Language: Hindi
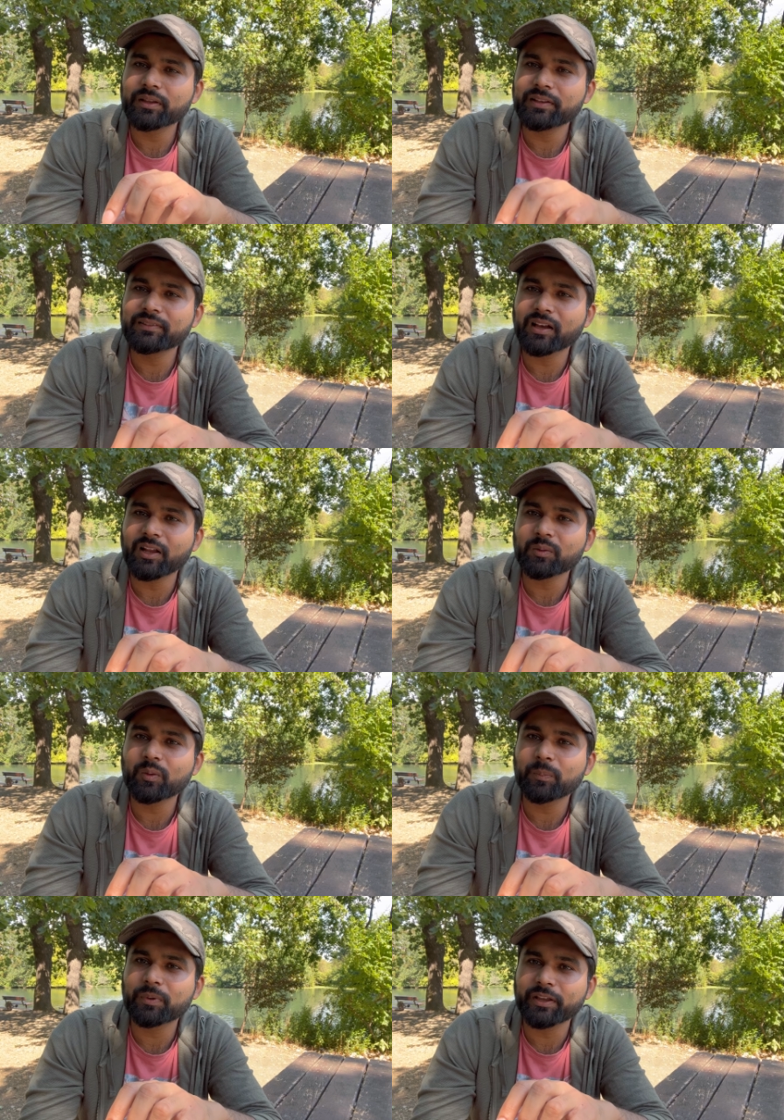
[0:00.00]
इंसान को
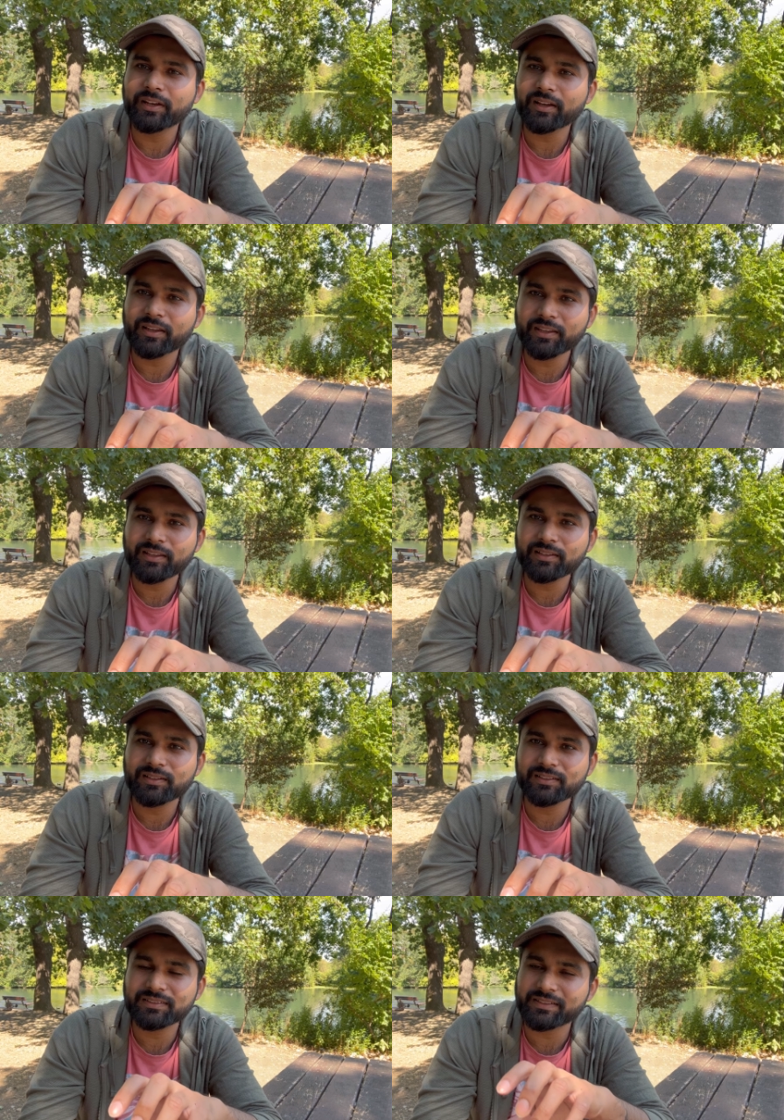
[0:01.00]
कहीं ना
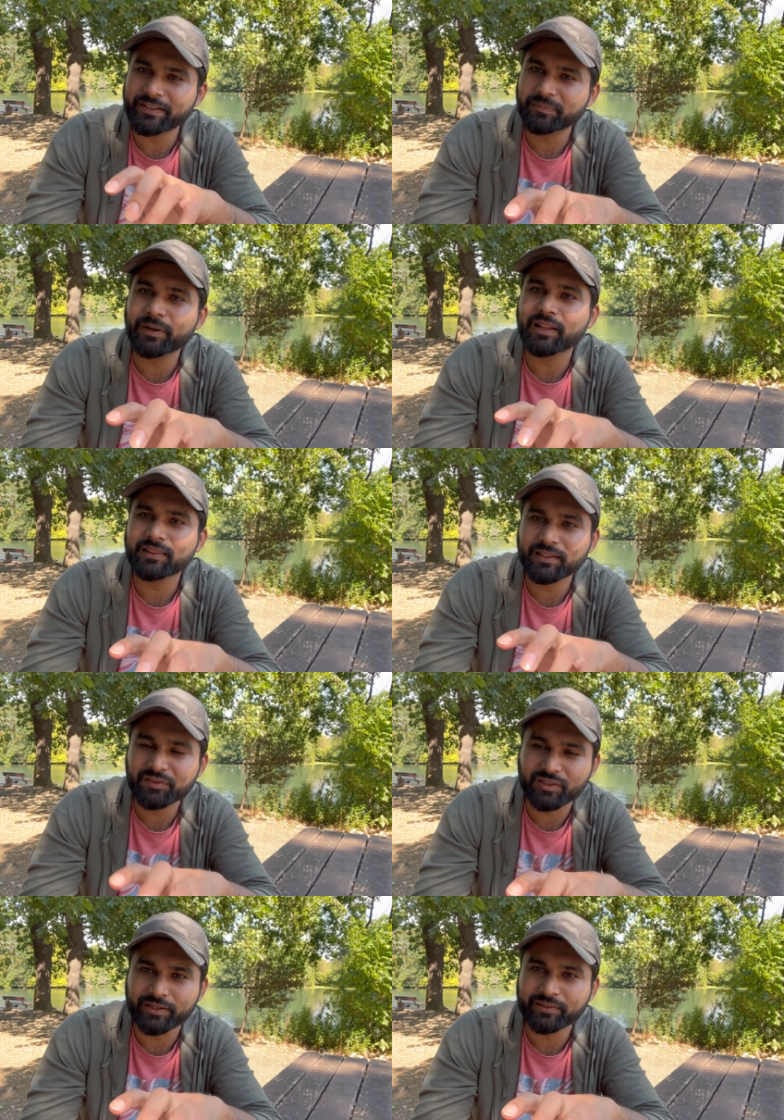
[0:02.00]
कहीं स्ट्रेस में डालती हैं
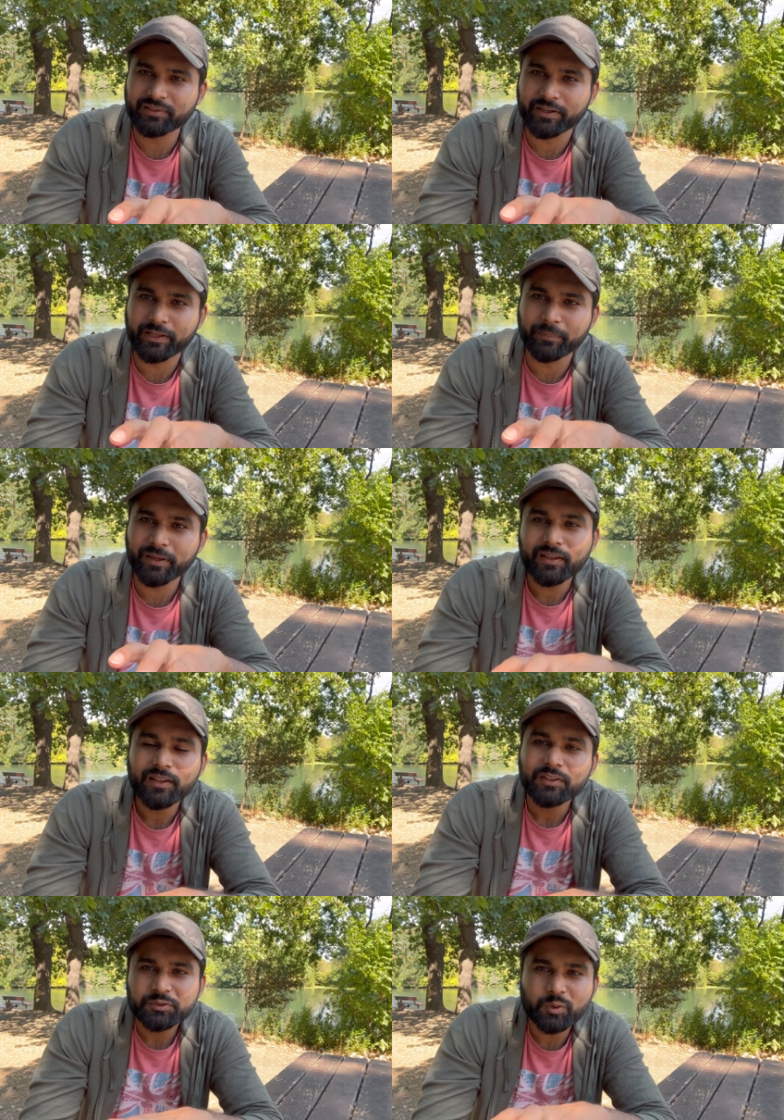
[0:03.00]
स्टार्टिंग स्टार्टिंग में
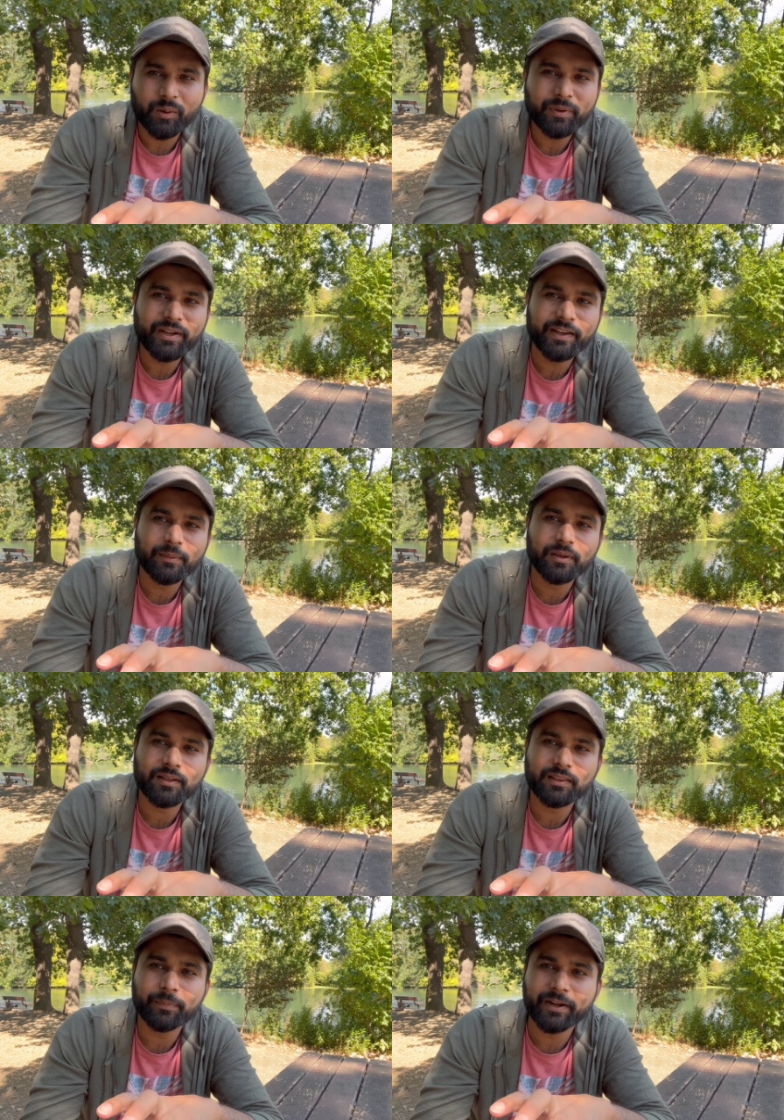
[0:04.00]
जो हमें इंडिया में
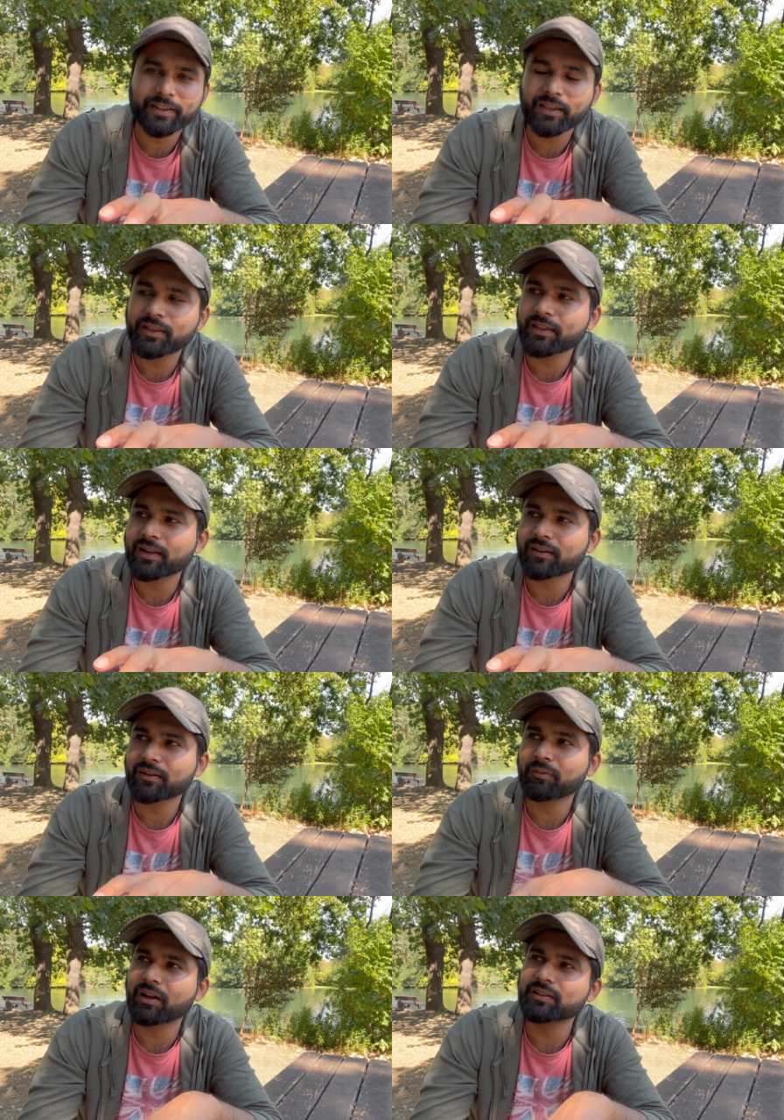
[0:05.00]
लगता बैठ के कि यार
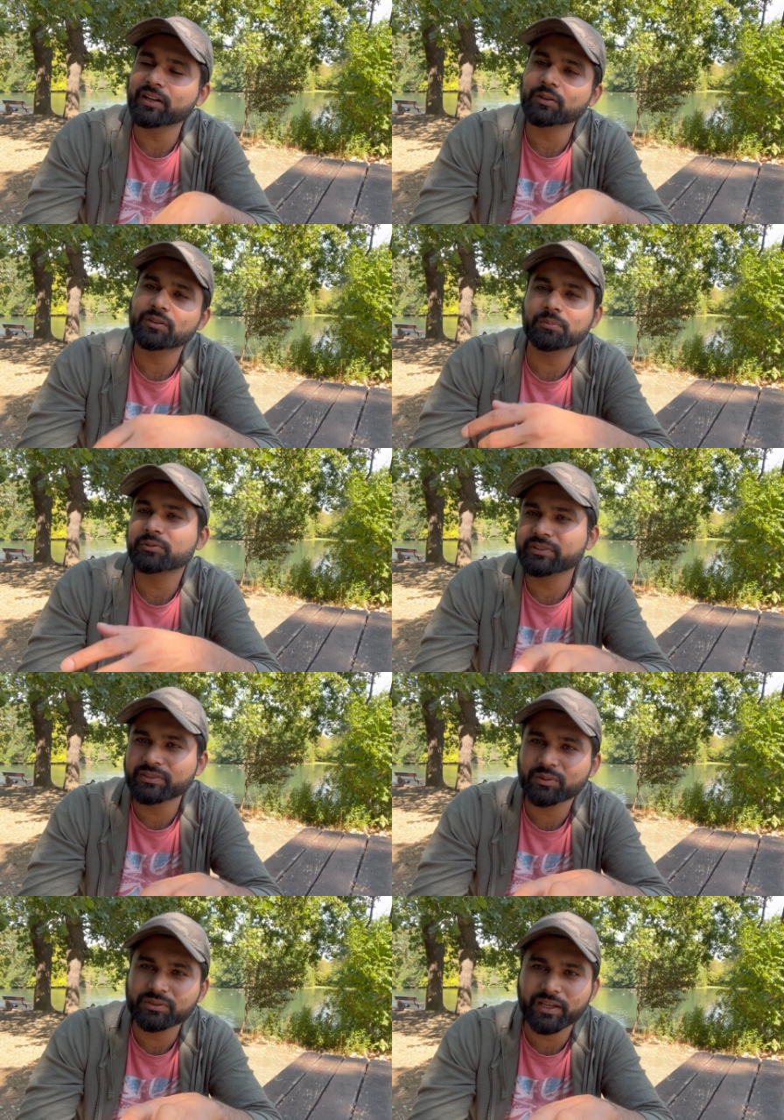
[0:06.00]
वहाँ जाके तो सब कुछ
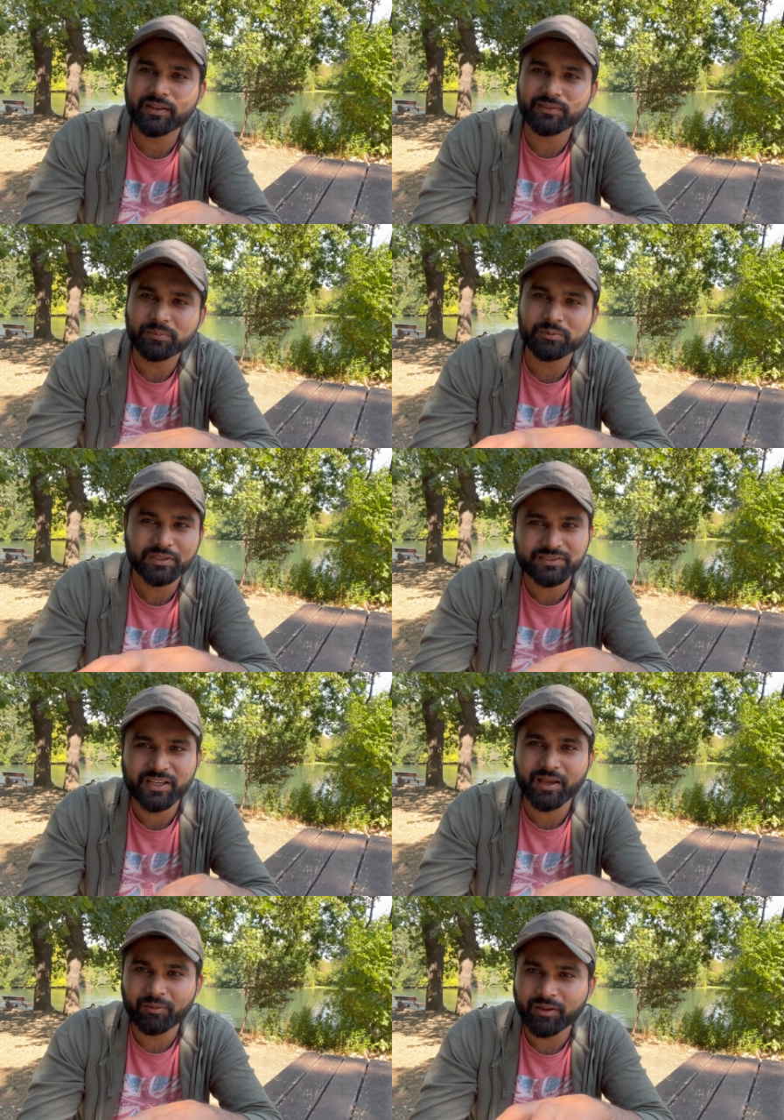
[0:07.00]
ईजी हो जाएगा सब कुछ
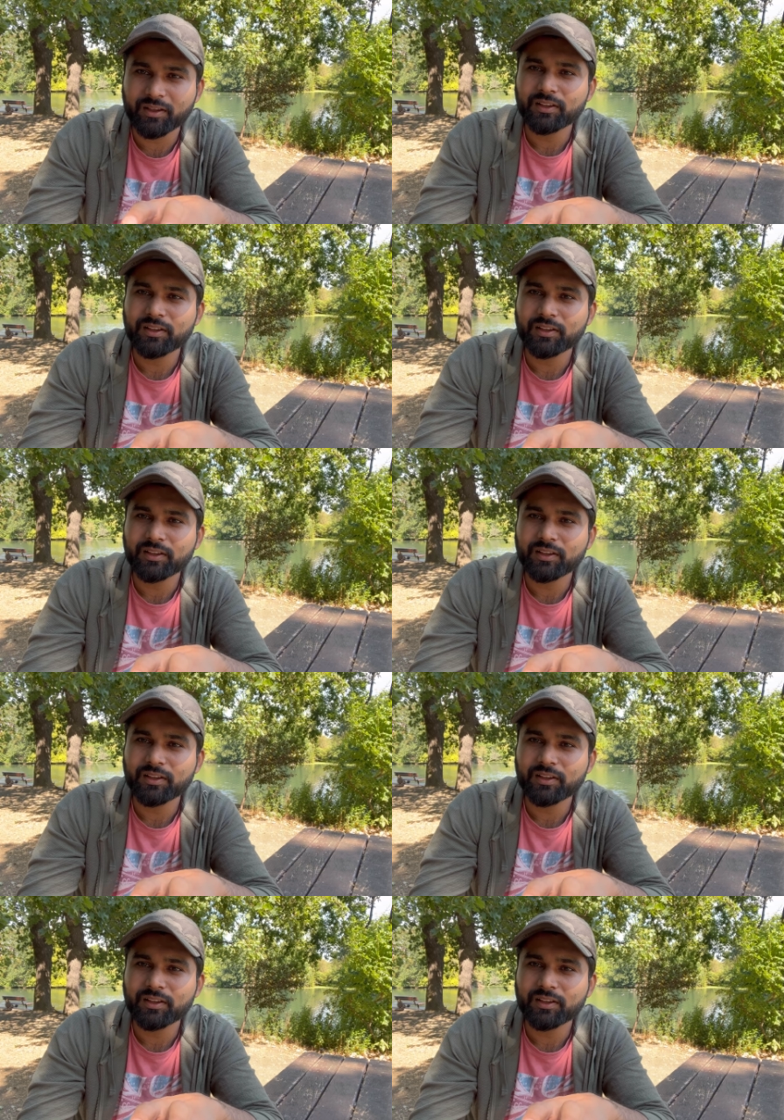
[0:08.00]
अच्छा है वो